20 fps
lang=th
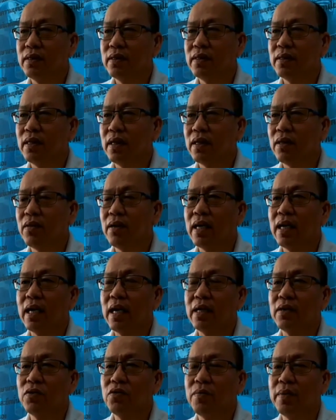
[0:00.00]
ในข้อหา
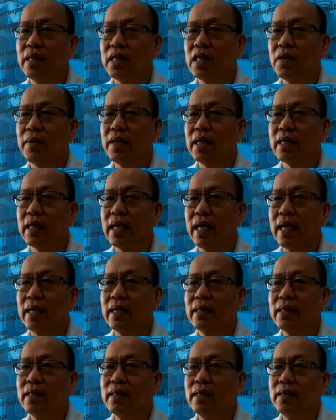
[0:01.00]
ดูหมิ่นเจ้าพนักงาน
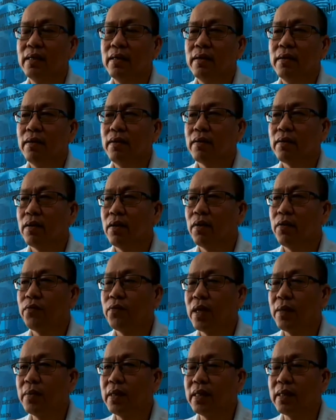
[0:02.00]
แล้วก็ค
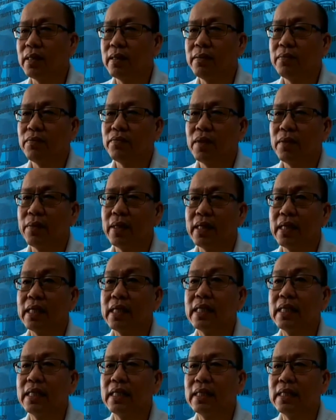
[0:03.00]
วามอื่นความผิด
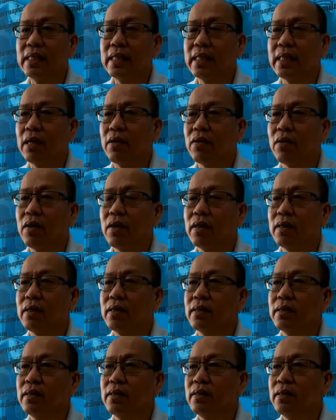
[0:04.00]
อื่นๆที่เกี่ยวข้อง
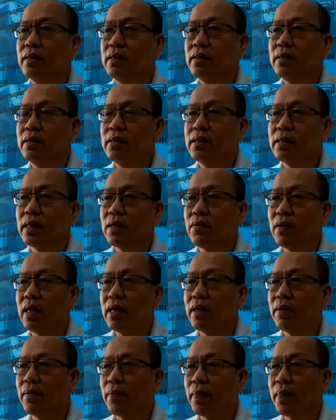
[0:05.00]
เนื่องจากว่า
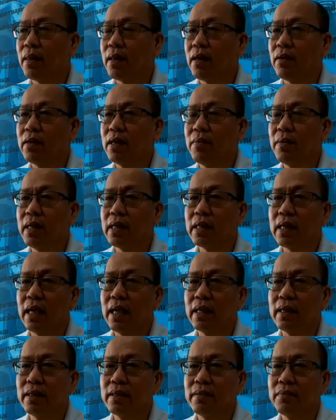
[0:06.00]
เราได้มีการ
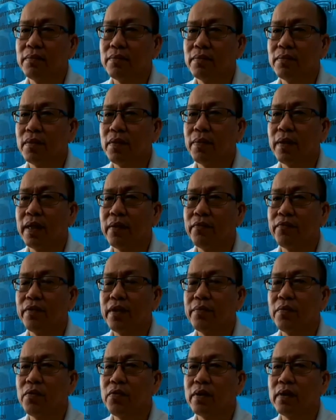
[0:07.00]
พบเห็นเฟซ
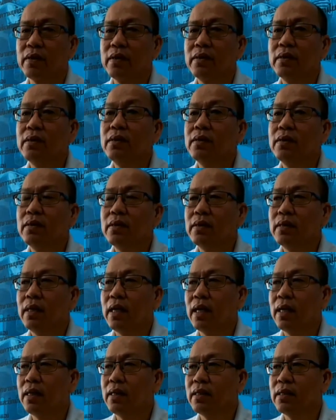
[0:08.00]
บุ๊กนะ
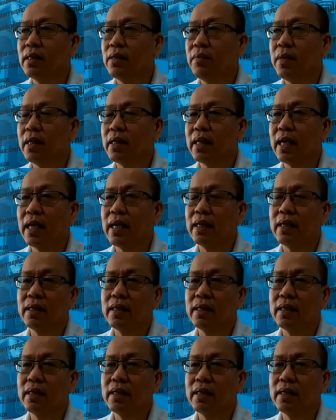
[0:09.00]
ที่มีการ